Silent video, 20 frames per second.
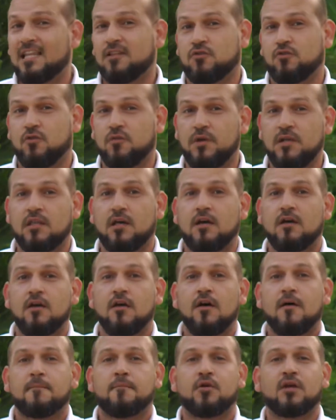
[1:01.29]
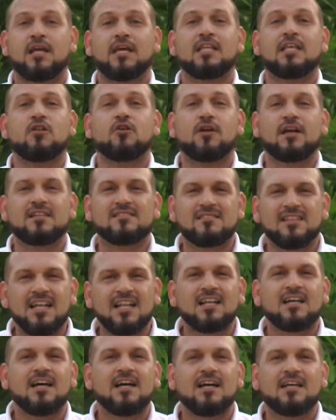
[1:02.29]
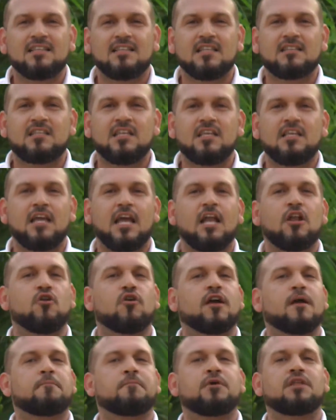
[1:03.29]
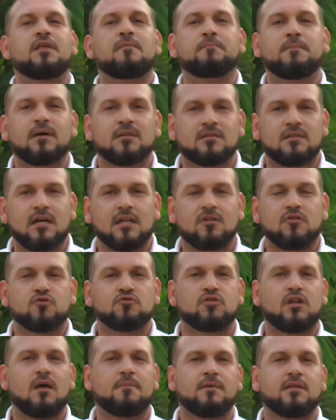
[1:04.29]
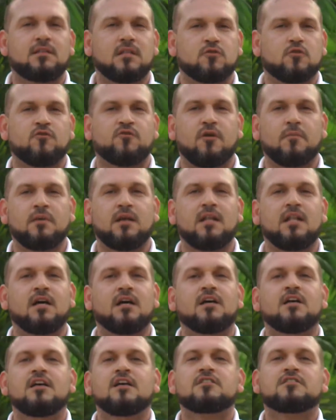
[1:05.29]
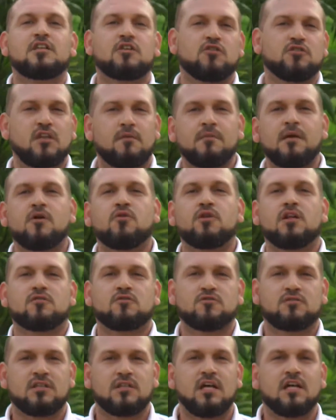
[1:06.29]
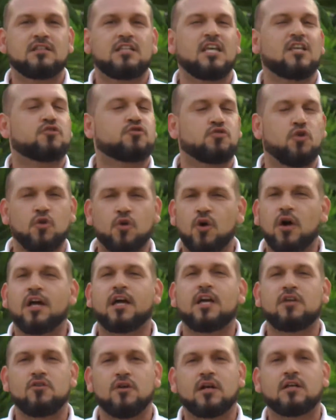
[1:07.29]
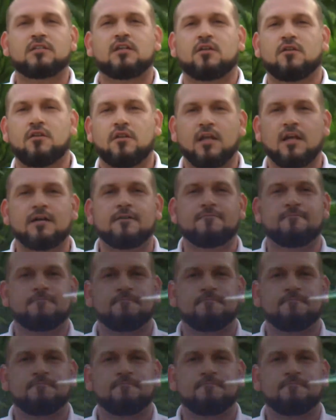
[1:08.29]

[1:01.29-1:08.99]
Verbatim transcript: en tu vida. Porque de lo que salga de ti es lo que puede impactar no solamente tu familia, sino también una sociedad y todos aquellos que te rodean.